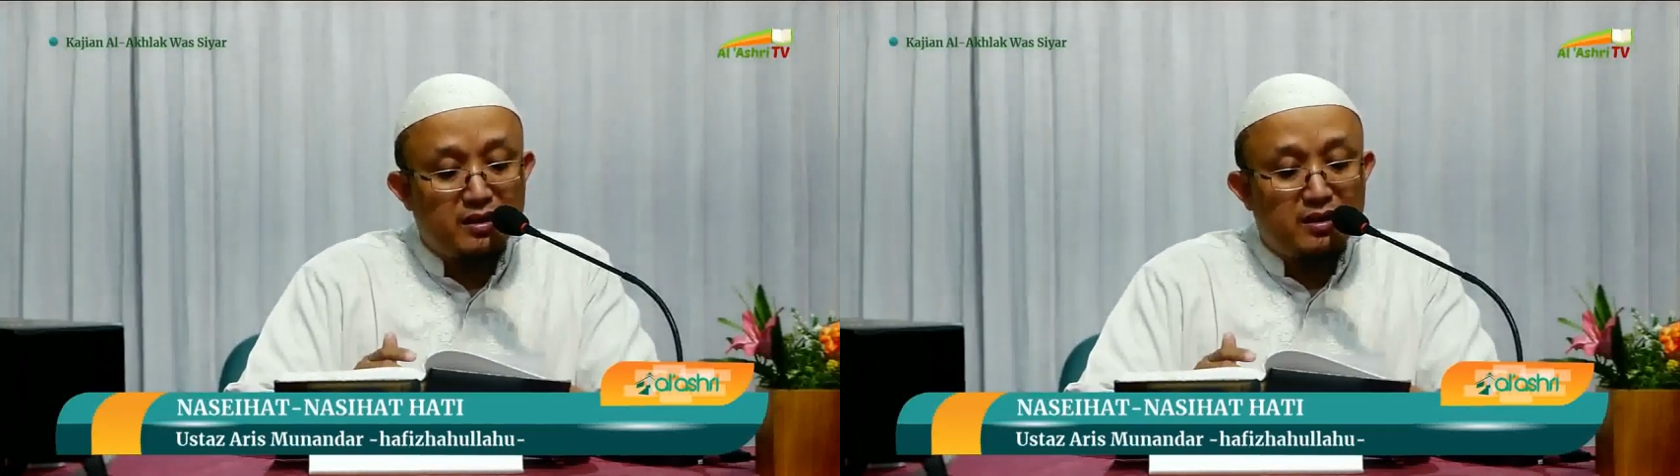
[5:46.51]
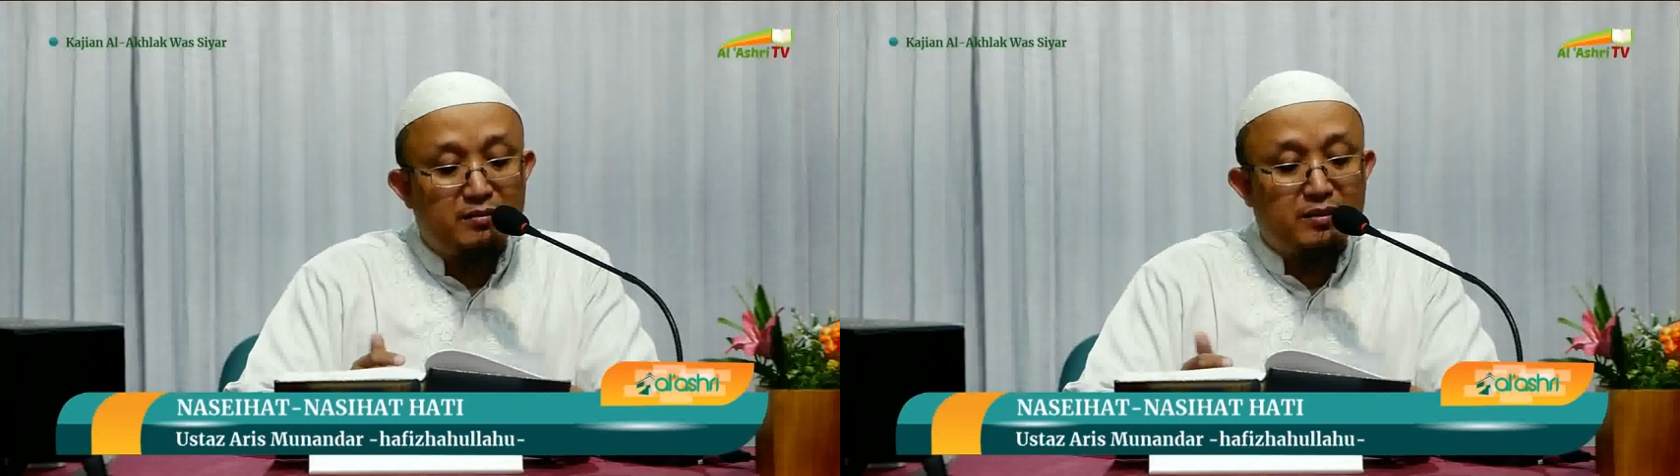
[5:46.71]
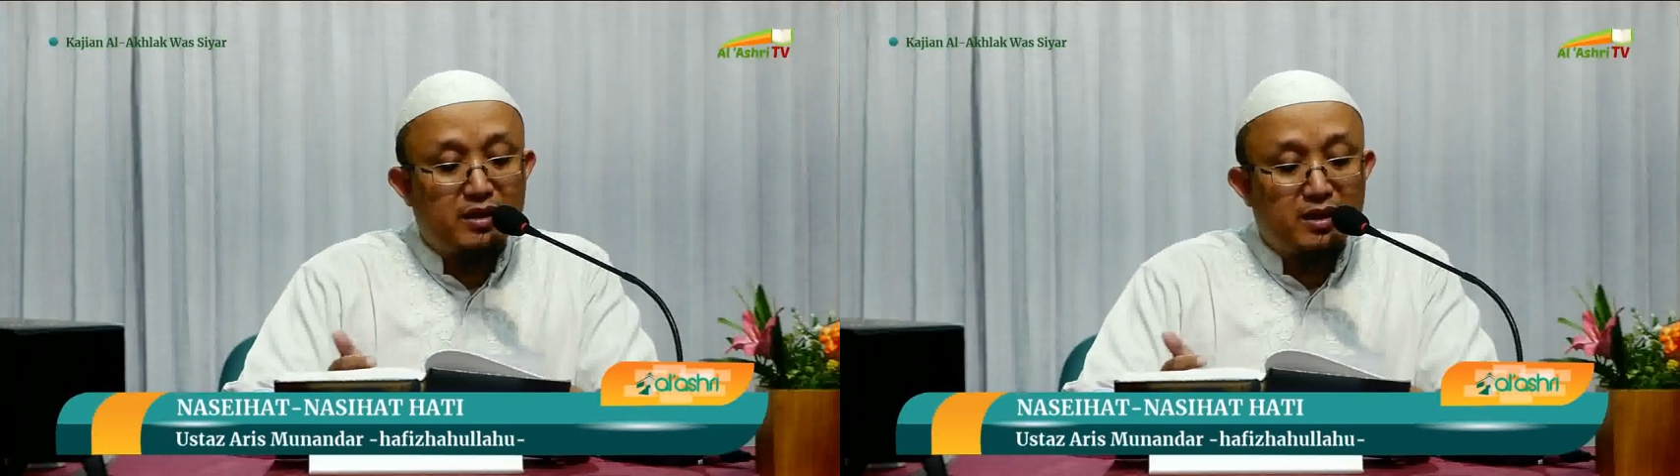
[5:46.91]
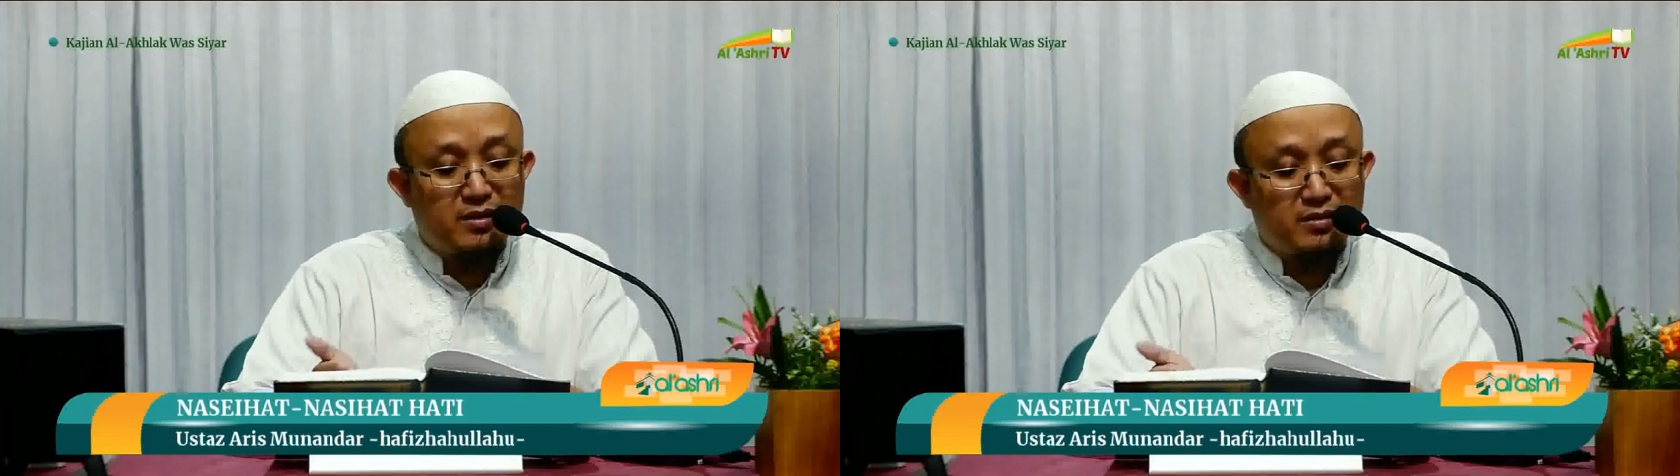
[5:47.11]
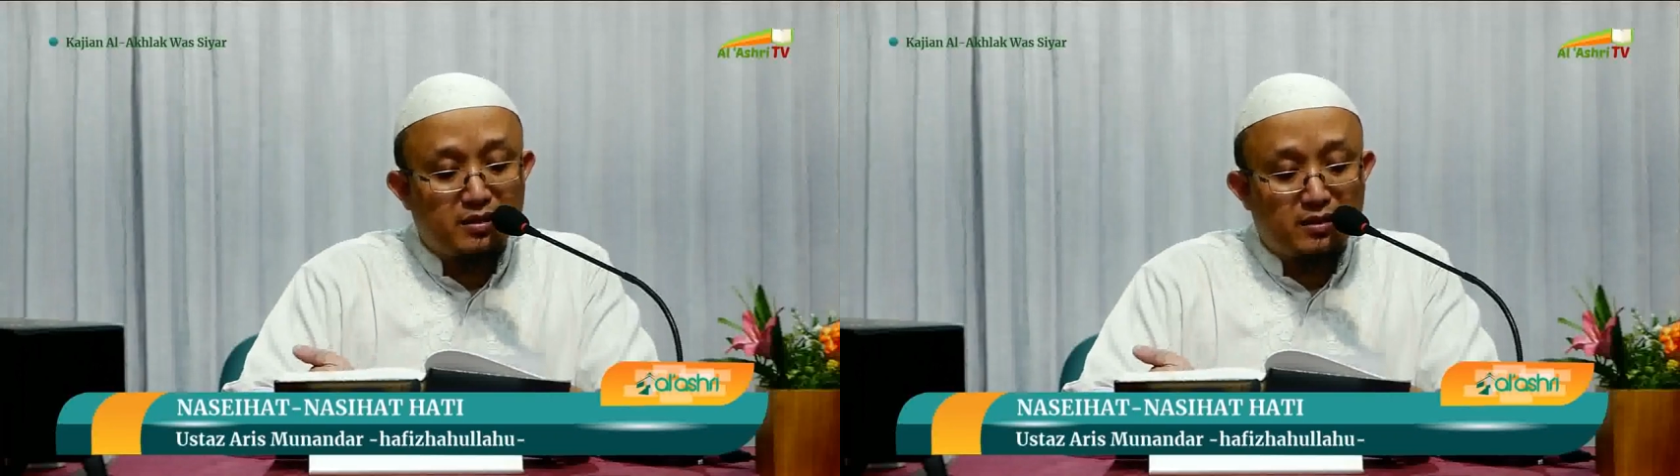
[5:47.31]
min akhir
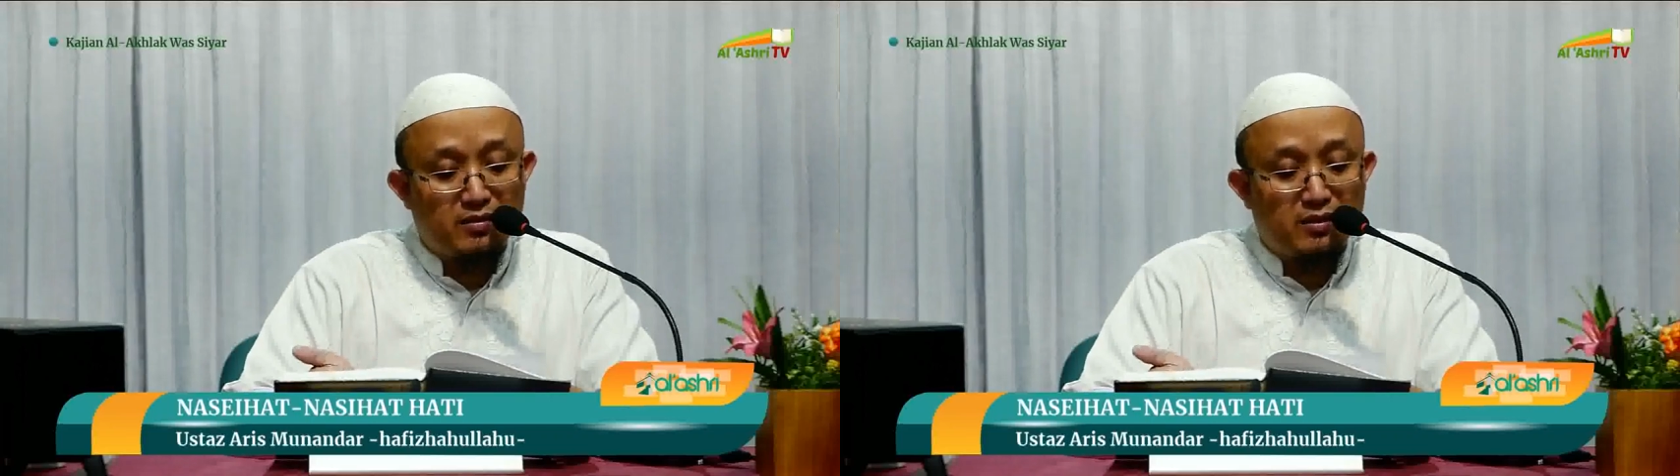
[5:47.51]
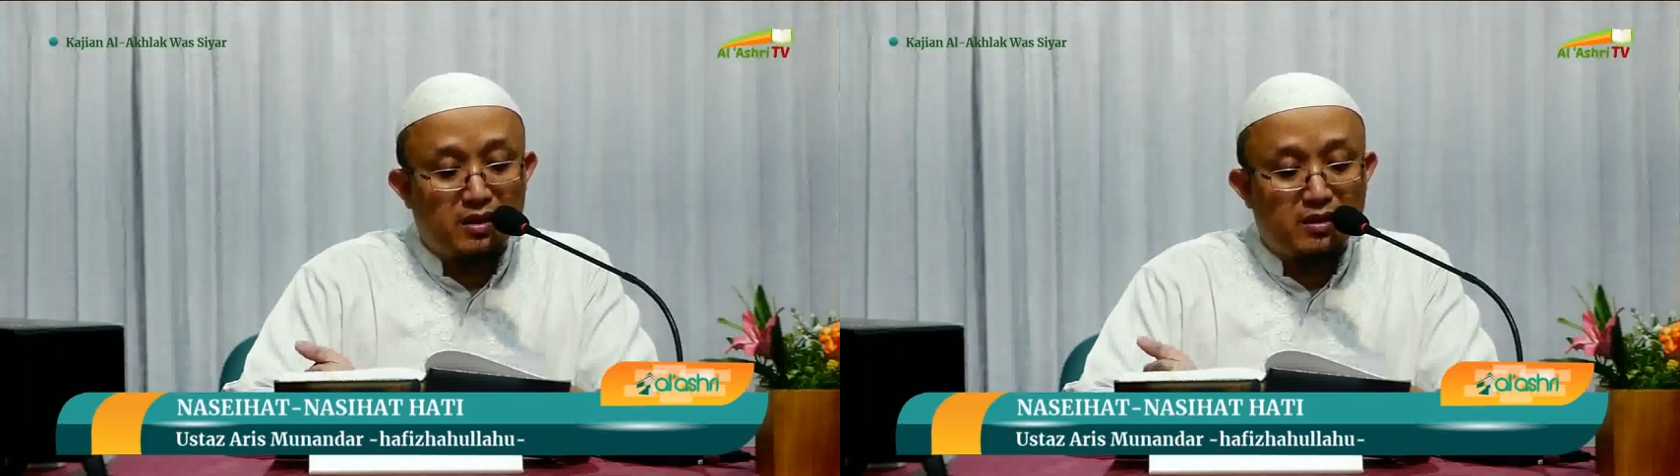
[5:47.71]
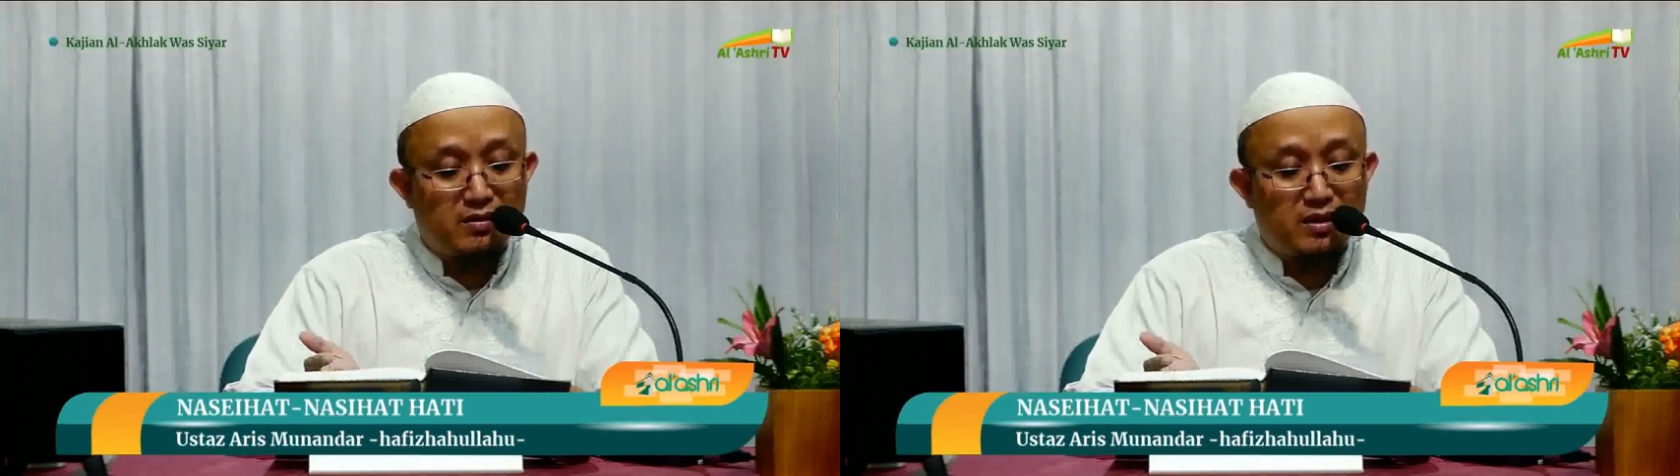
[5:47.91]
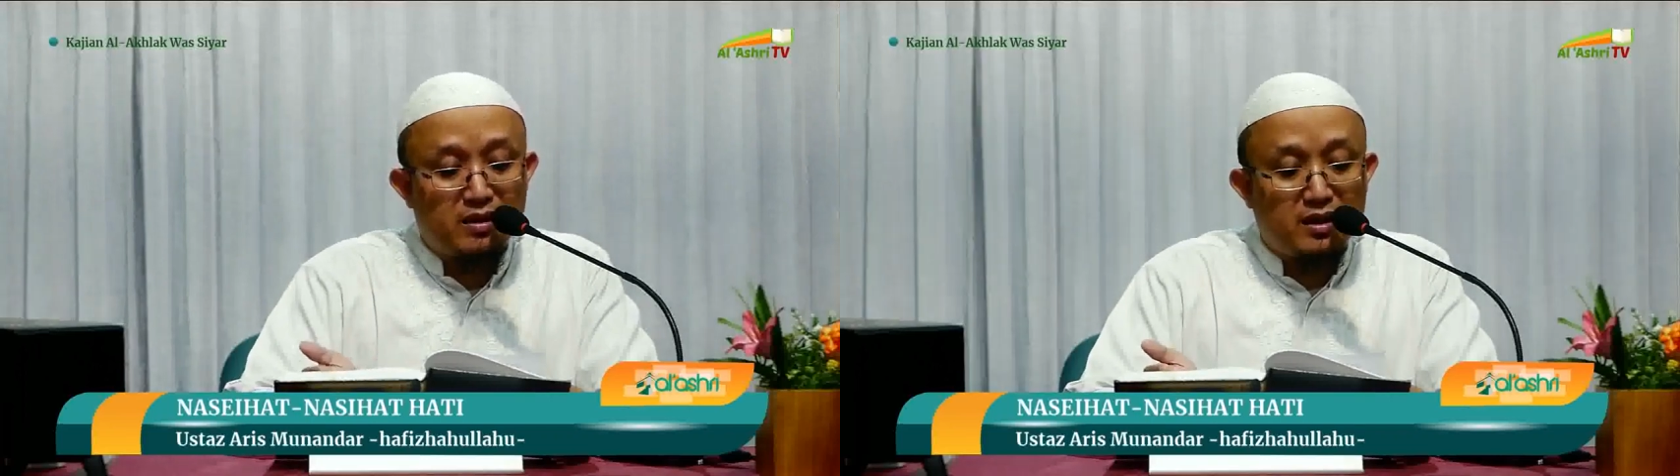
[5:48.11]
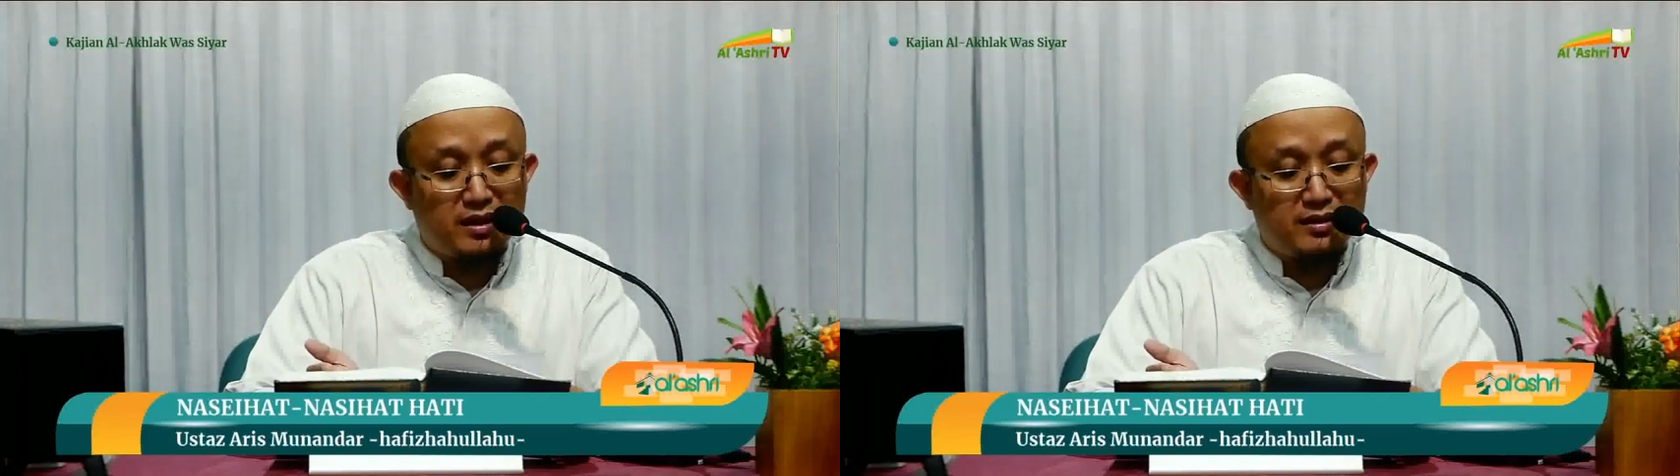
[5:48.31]
dari orang
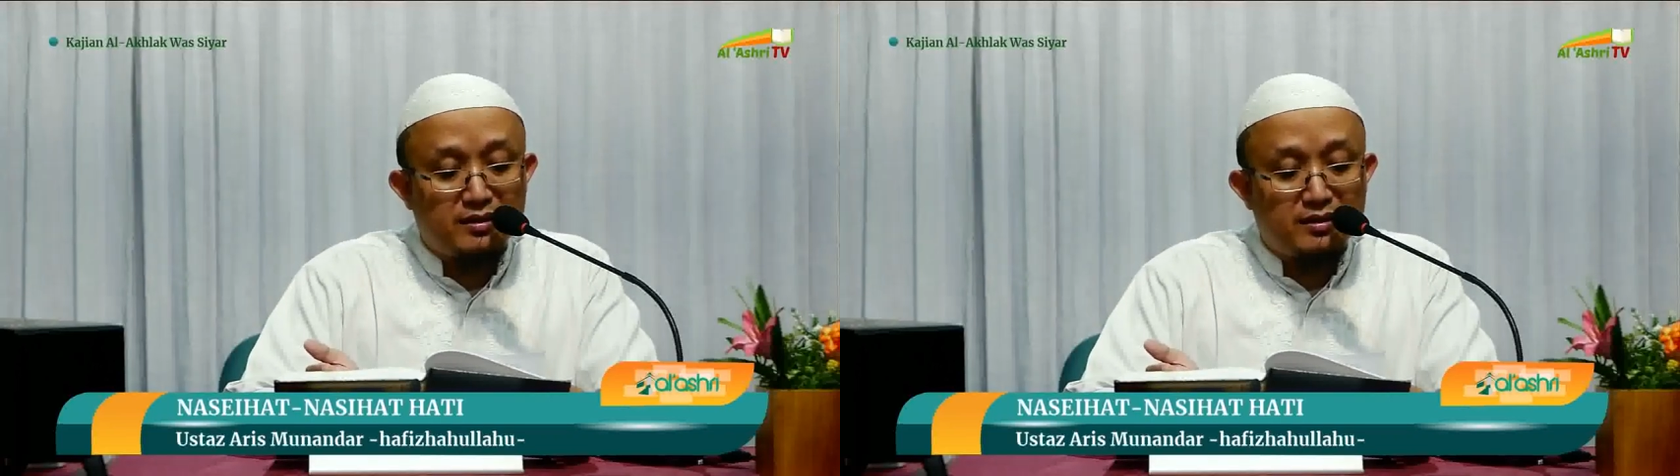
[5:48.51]
lain